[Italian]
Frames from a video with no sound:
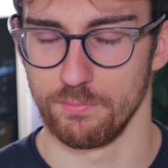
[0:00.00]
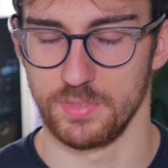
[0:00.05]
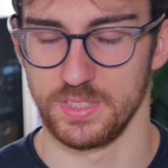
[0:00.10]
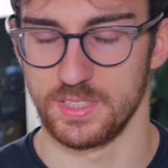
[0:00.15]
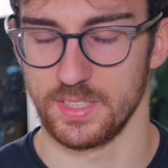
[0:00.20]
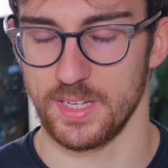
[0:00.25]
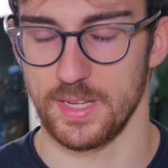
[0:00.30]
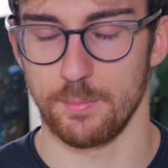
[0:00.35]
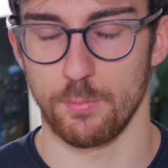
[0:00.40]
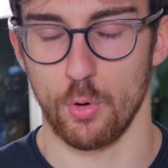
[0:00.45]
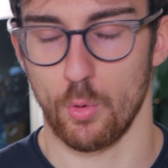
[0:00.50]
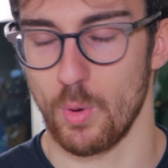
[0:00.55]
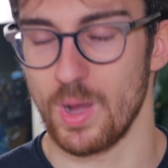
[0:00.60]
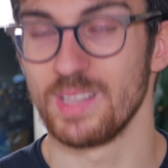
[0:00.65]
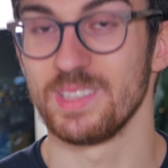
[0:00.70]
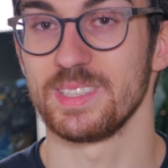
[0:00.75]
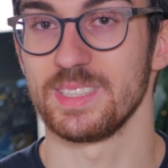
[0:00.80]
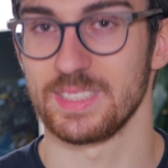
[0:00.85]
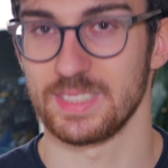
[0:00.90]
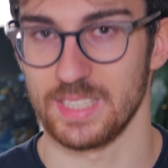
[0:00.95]
vedremo
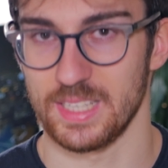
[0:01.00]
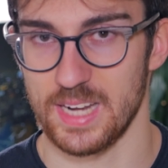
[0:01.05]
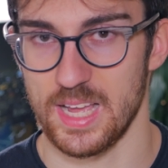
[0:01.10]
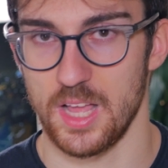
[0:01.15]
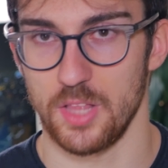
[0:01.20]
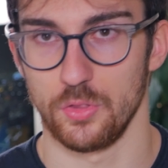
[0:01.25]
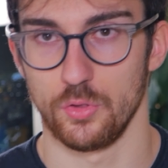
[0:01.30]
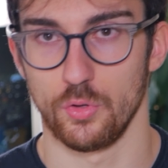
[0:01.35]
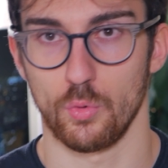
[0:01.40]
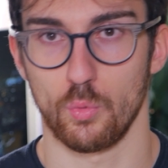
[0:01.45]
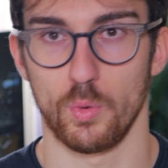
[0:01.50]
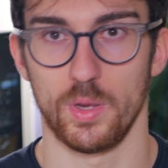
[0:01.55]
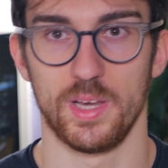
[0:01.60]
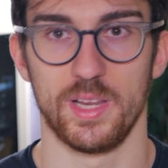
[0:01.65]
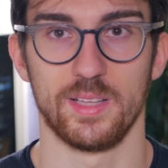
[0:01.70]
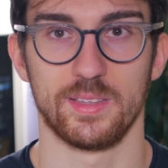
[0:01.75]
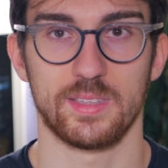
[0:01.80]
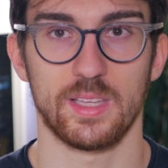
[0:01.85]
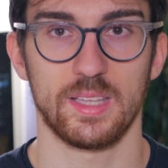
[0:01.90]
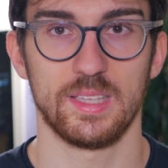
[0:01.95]
quante saranno quelle
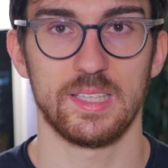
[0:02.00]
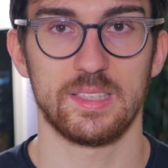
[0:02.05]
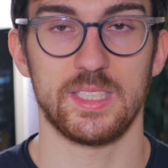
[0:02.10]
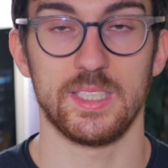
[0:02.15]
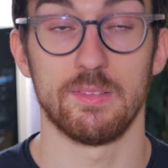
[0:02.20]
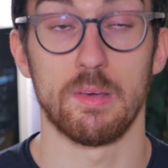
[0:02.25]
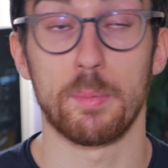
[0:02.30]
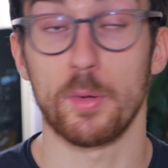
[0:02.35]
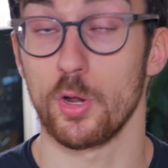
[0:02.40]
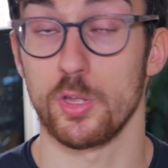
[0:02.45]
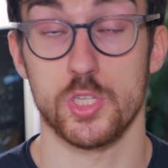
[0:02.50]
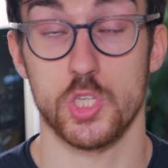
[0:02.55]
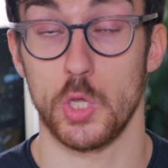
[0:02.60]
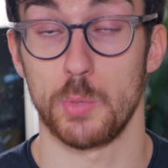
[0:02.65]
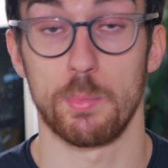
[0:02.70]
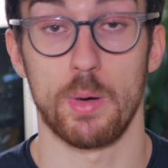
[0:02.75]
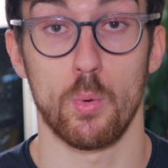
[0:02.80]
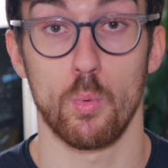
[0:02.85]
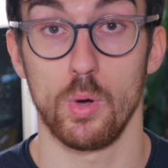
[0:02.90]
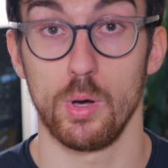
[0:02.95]
alternative, però
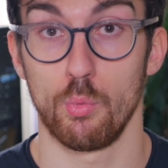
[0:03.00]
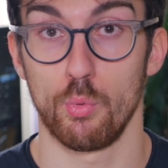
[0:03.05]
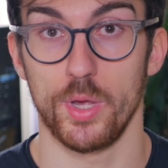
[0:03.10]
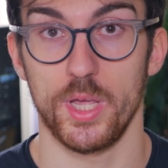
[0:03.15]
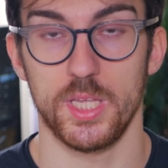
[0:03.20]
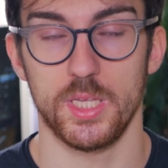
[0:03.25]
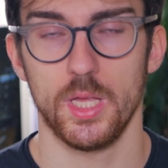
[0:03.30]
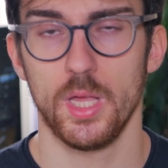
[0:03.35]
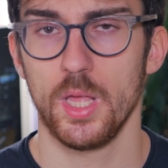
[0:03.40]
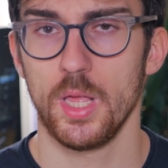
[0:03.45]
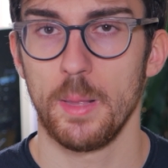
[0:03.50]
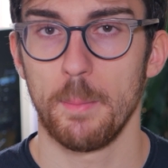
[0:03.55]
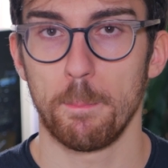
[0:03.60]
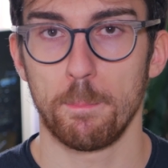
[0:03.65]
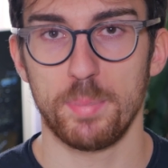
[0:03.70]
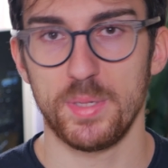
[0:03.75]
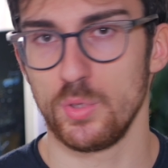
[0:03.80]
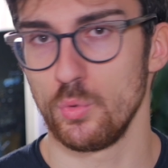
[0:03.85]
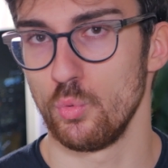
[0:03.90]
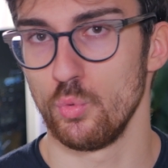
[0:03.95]
insomma Huawei
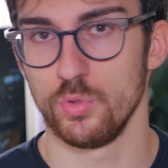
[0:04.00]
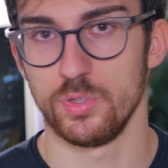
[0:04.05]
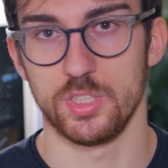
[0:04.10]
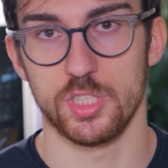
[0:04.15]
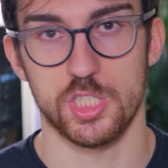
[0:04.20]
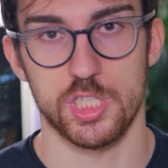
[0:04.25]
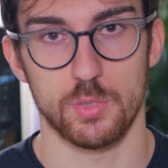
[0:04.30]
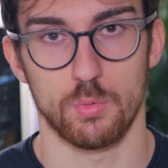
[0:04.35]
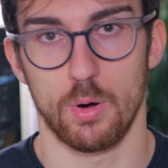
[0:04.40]
P11,